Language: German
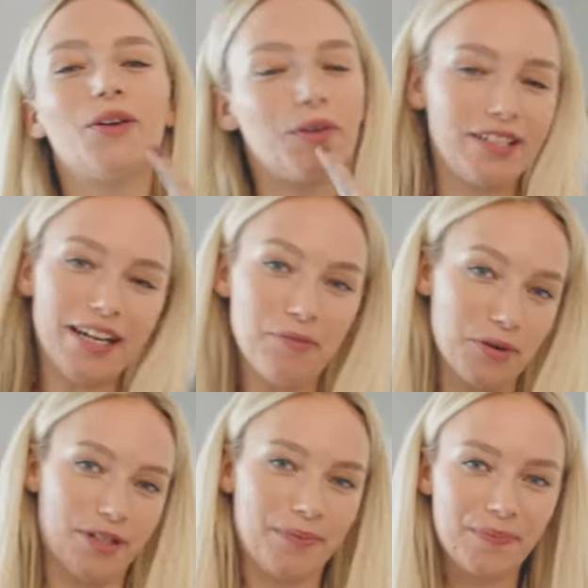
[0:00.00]
und dein
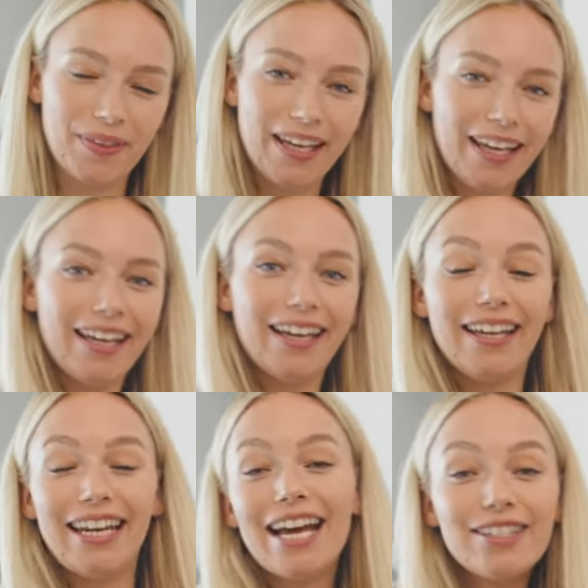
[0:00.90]
Mund.
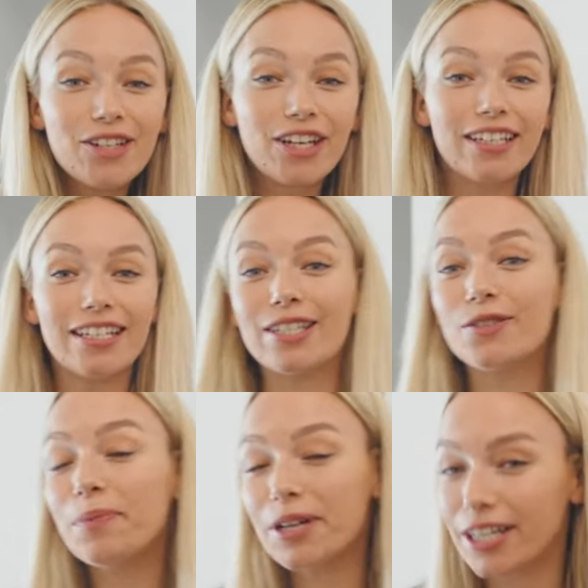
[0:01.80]
Der erste Schritt
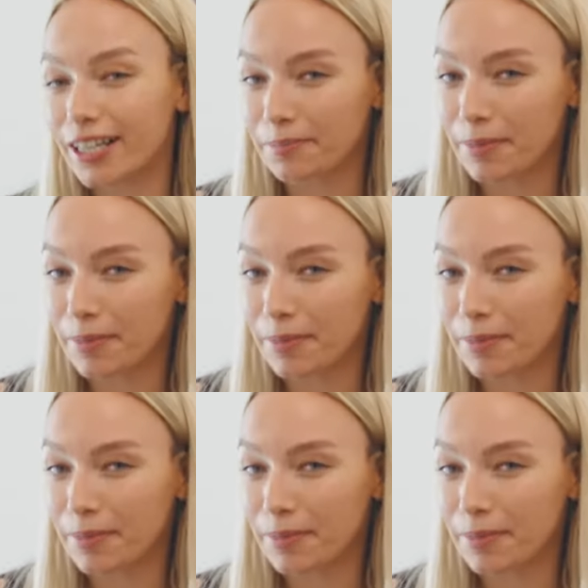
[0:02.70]
ist super schnell